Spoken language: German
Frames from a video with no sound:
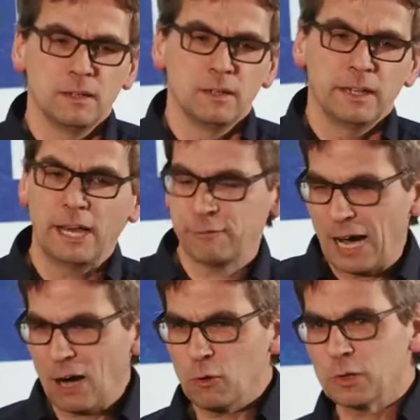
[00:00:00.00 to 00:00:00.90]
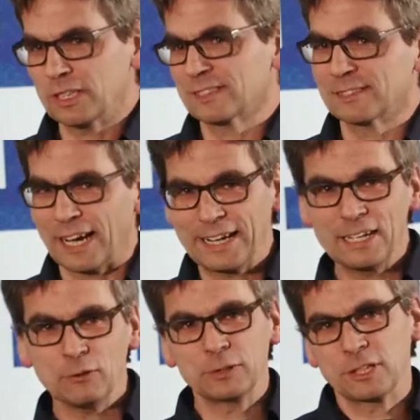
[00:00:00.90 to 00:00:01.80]
Erfahrung ist das
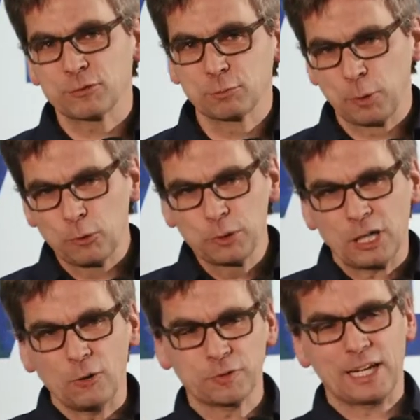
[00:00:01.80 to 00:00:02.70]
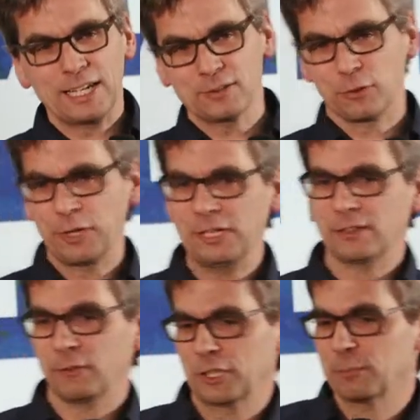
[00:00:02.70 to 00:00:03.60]
eine und das beruht auf drei
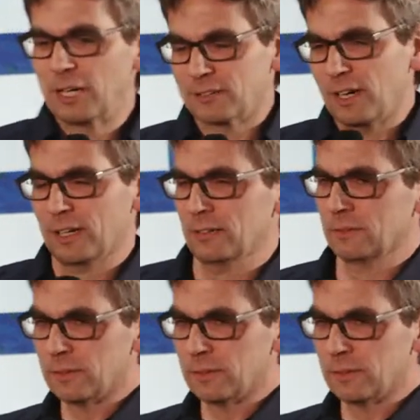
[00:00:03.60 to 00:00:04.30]
Säulen, würde ich mal sagen.